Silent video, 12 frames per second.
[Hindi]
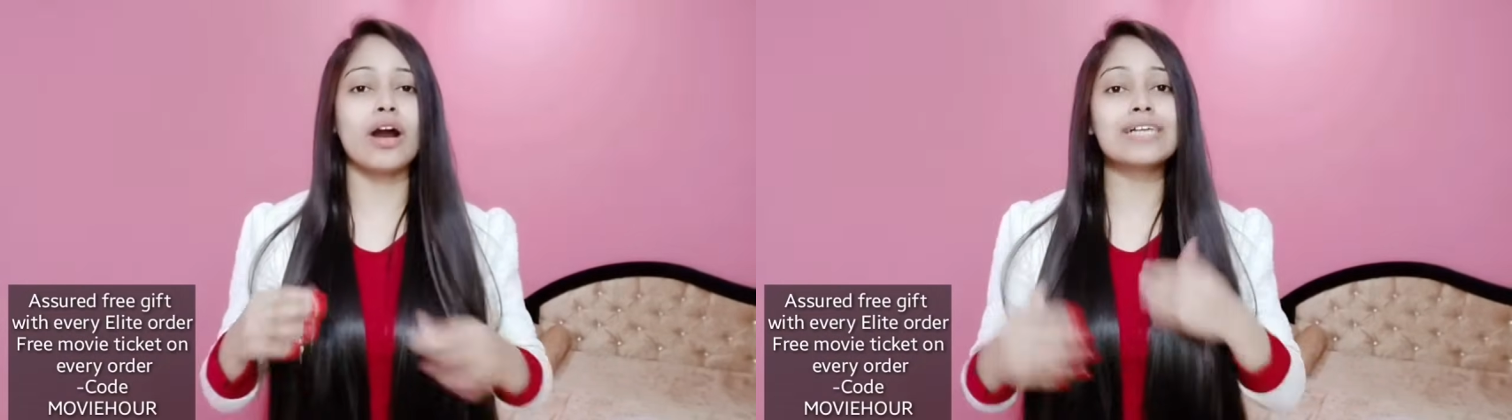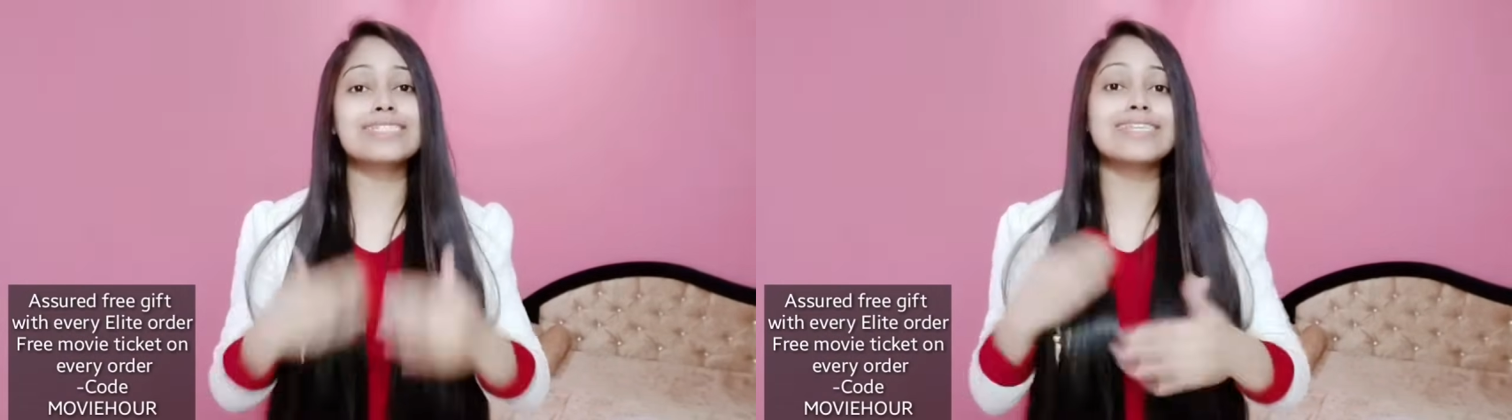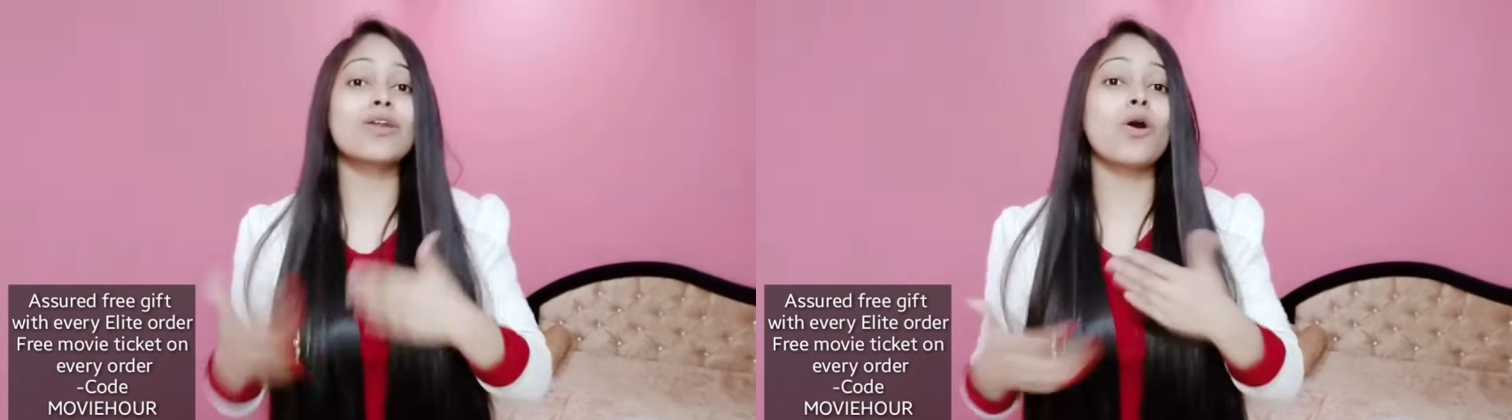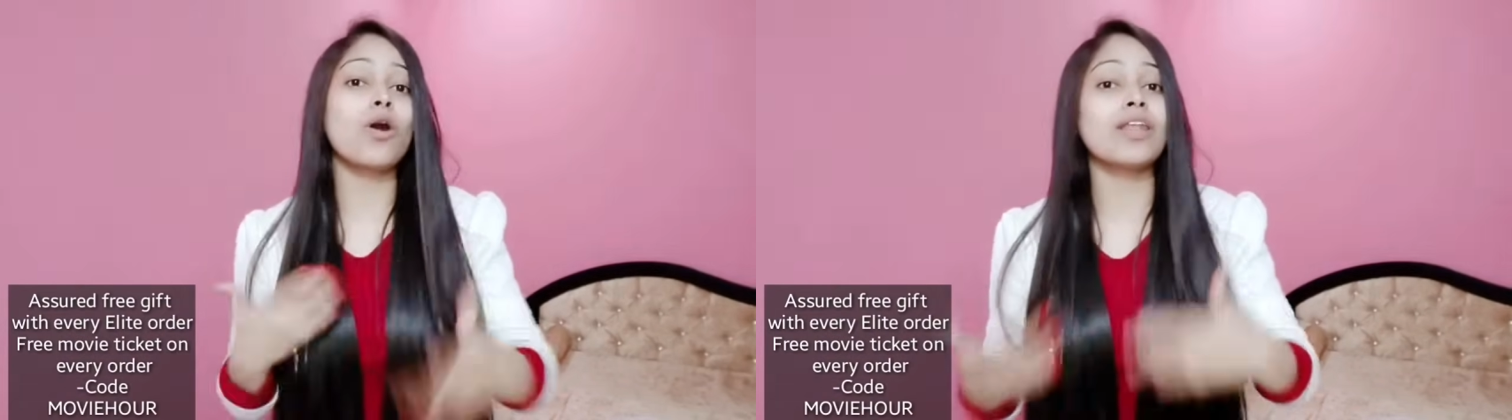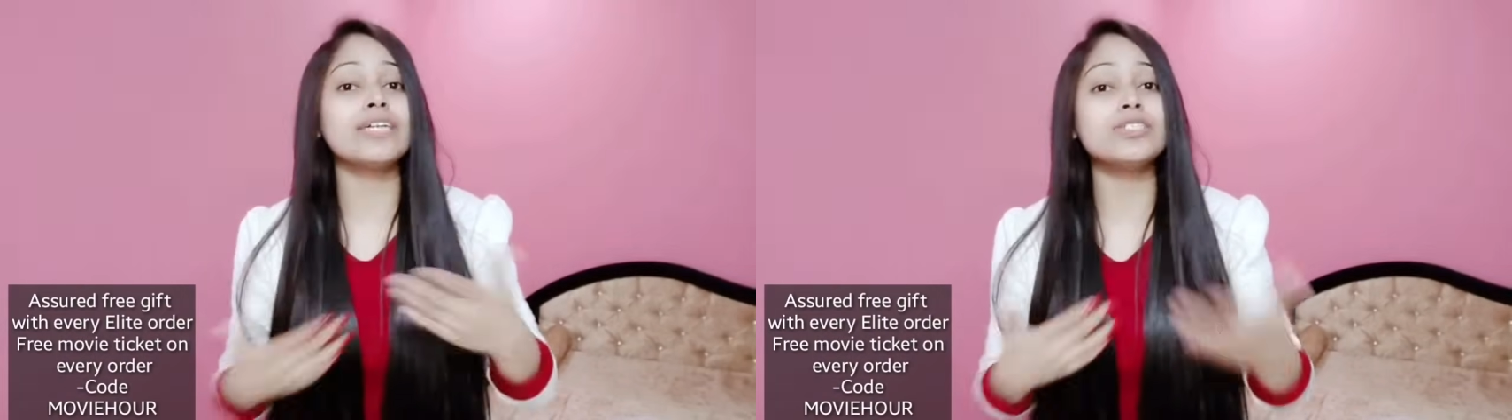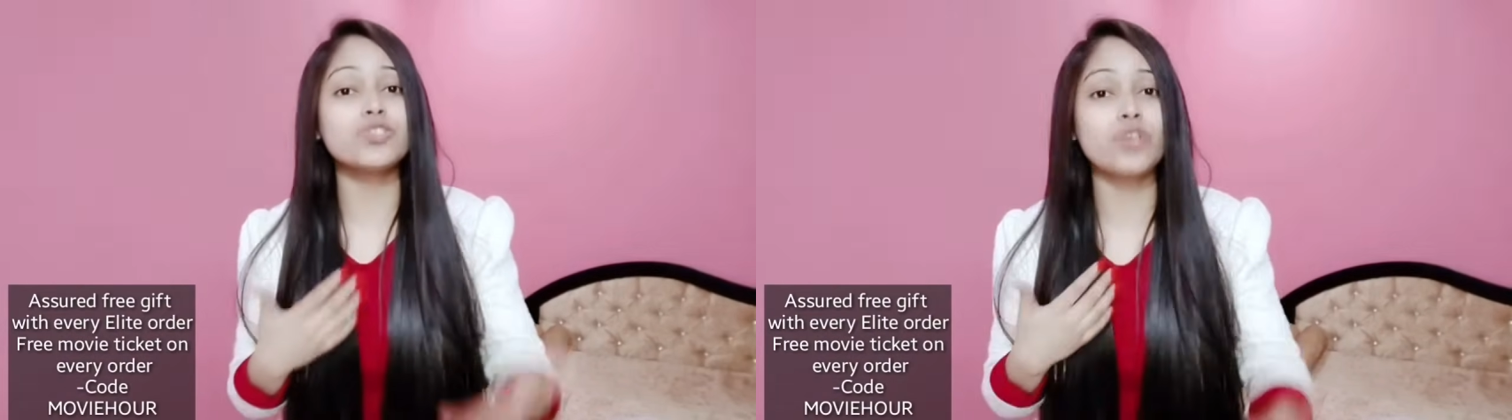अक्सर
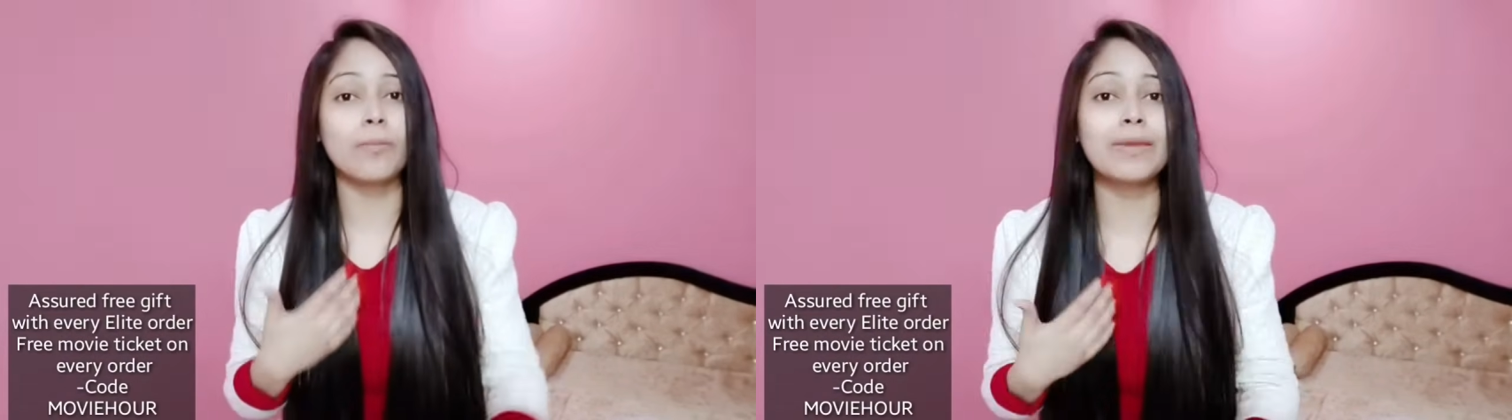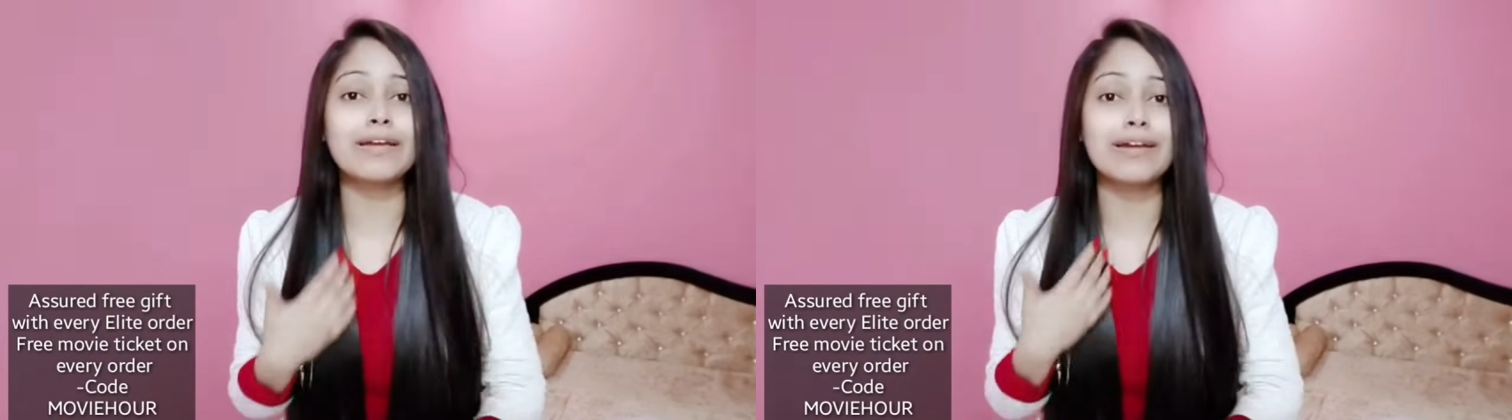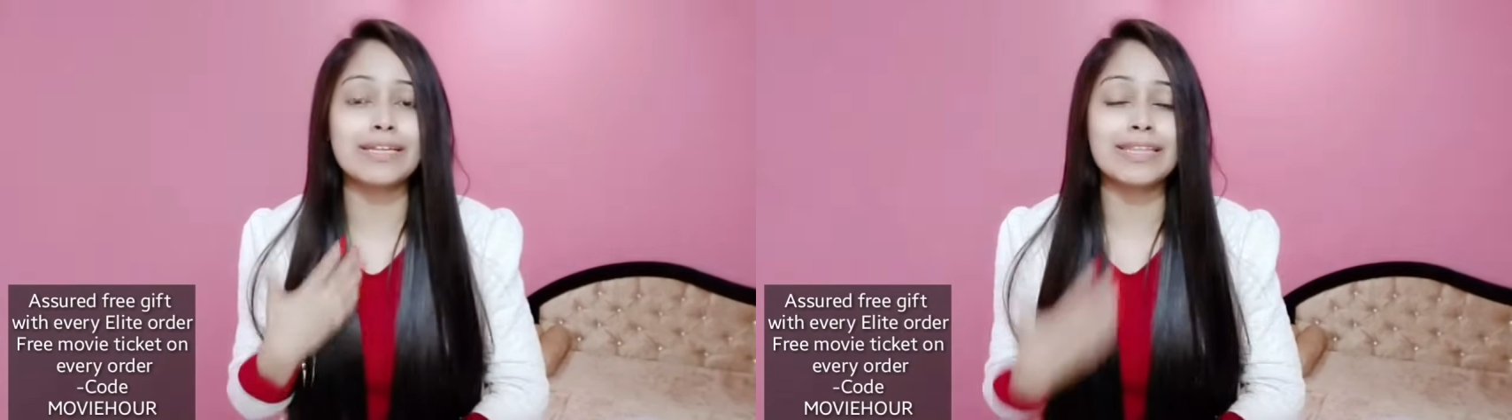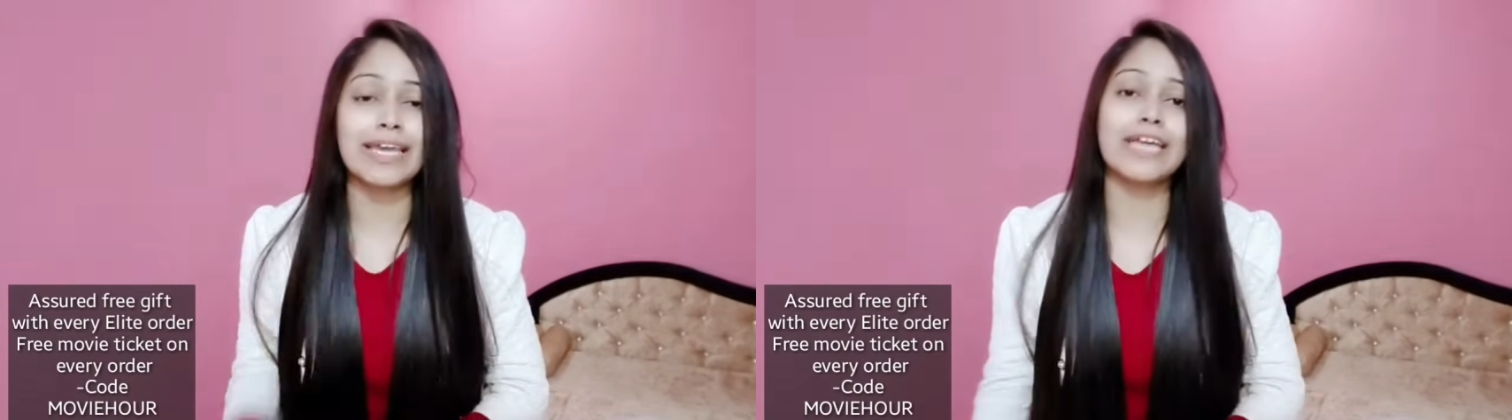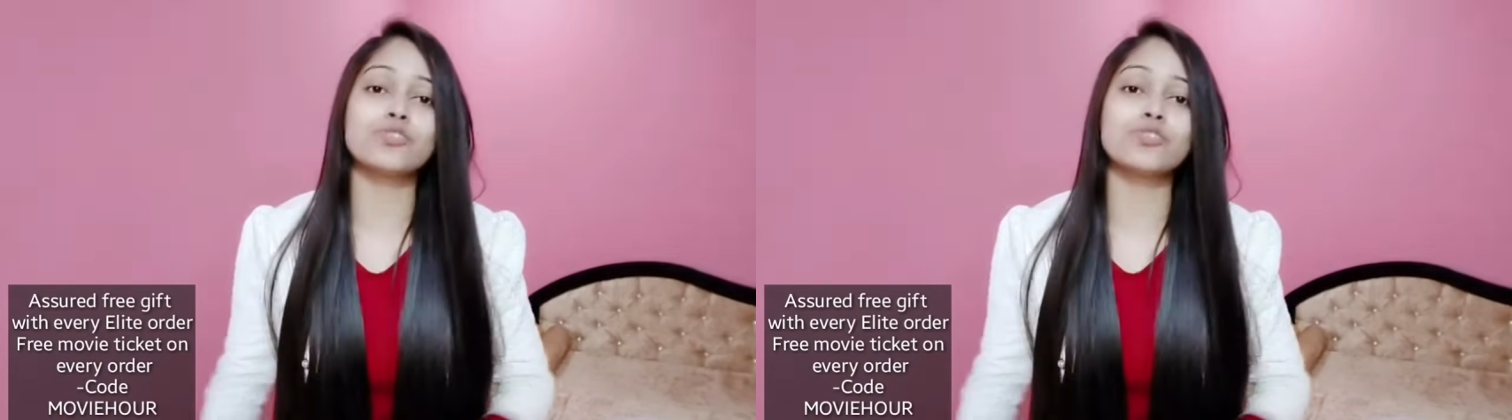ऑनलाइन शॉपिंग करते